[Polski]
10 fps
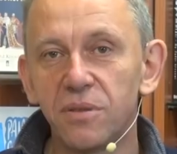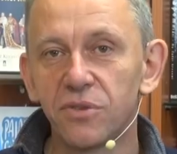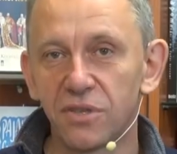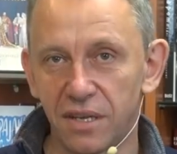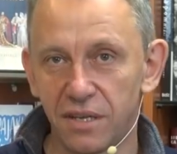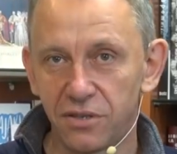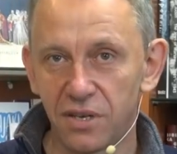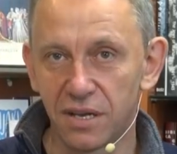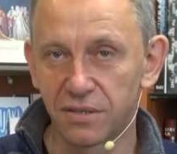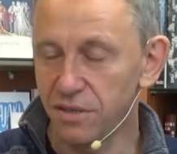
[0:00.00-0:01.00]
im żadnej
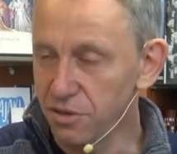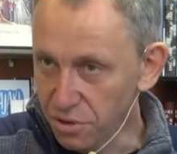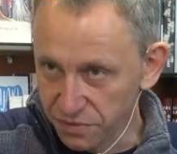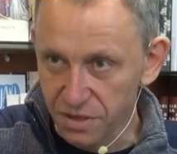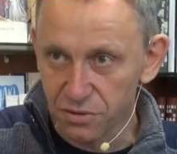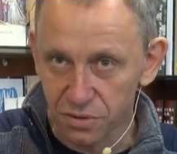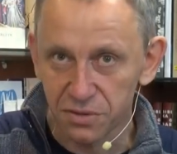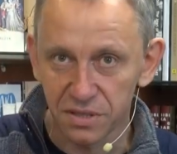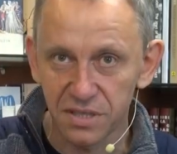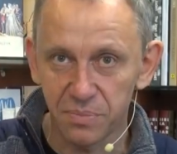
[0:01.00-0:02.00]
szansy. I to w tej
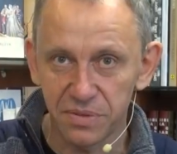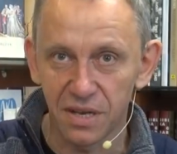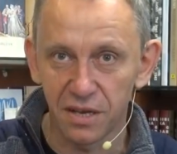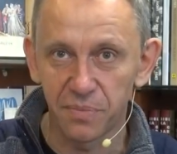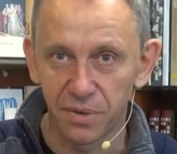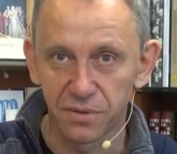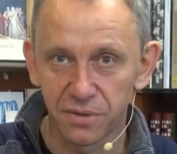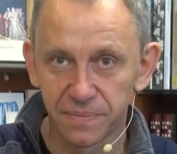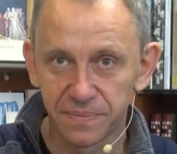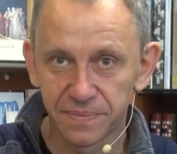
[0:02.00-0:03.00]
książce jest napisane wprost.